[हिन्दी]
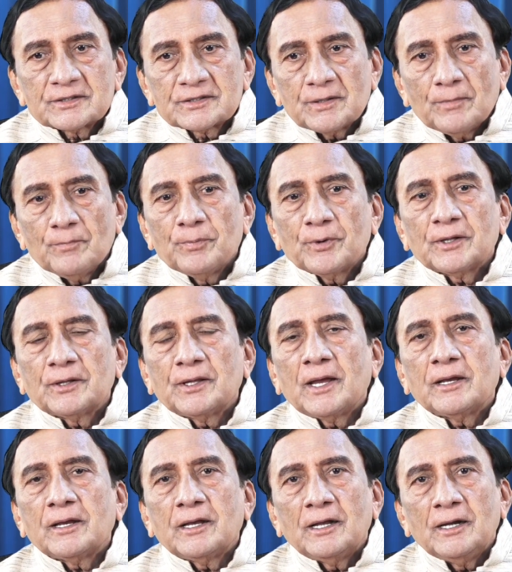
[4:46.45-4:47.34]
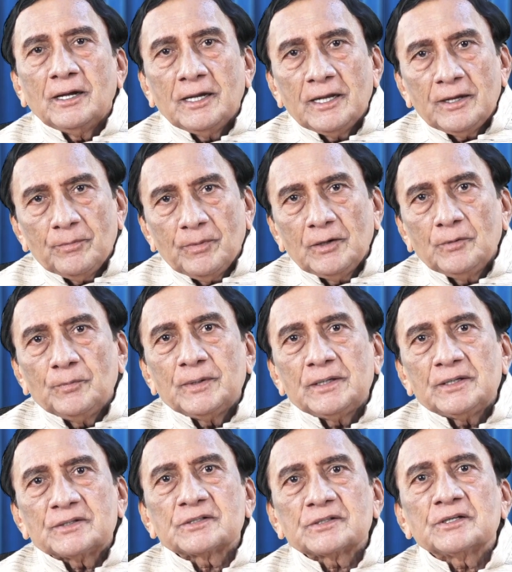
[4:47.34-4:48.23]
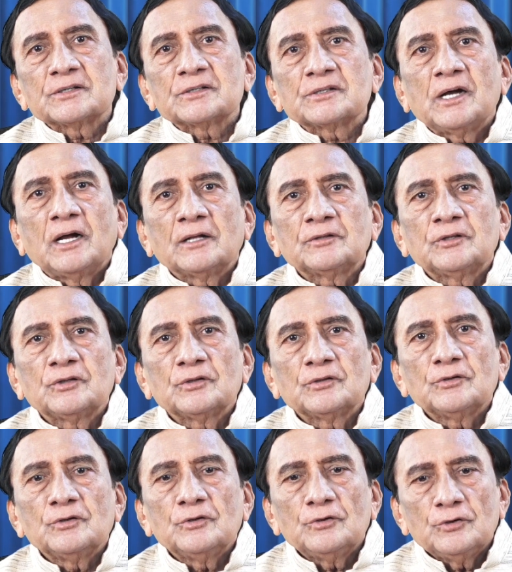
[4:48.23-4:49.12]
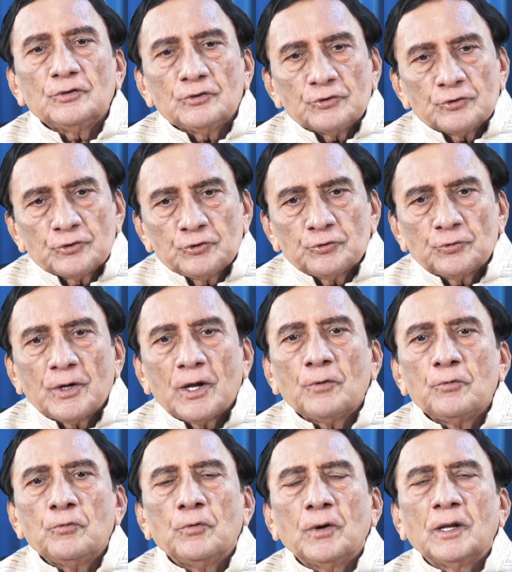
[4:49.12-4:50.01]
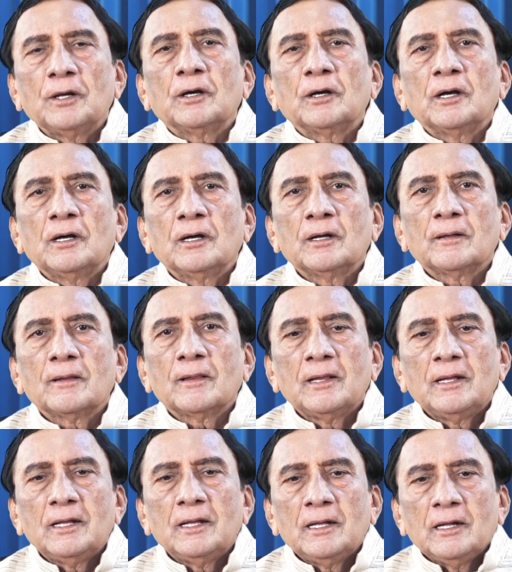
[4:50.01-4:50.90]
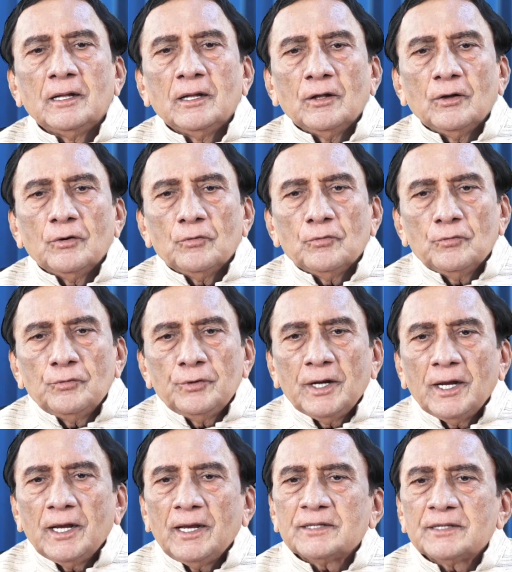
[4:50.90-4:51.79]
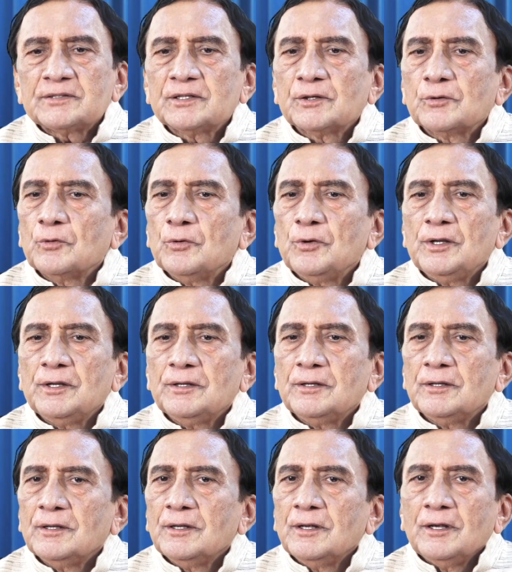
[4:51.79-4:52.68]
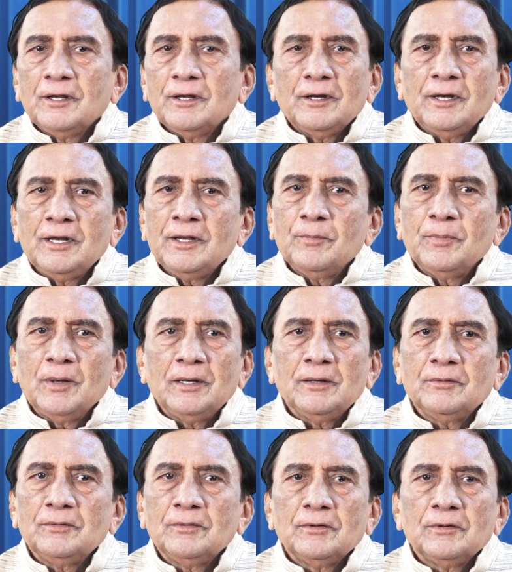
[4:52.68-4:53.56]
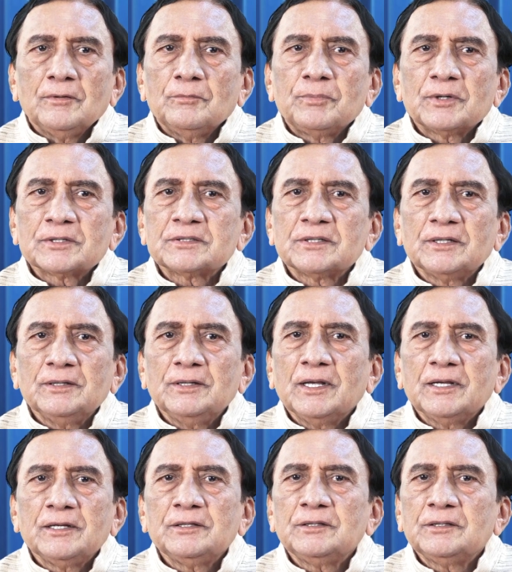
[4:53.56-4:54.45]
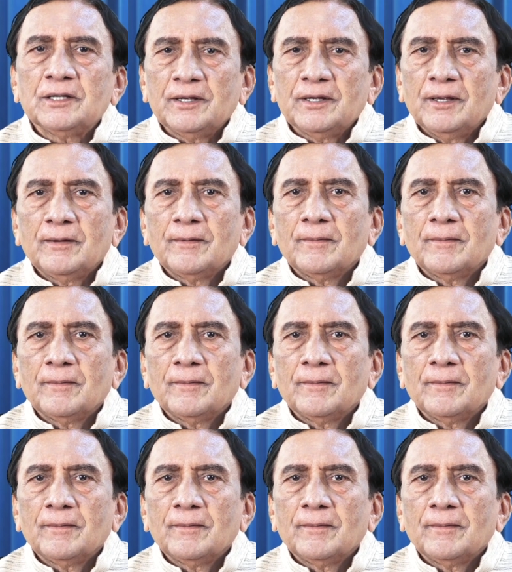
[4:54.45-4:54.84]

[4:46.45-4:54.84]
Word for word: संप्रदाय का लेबल भी इसके साथ जुड़ा हुआ लगा उन्हें ऐसे कोई लेबल पसंद नहीं थे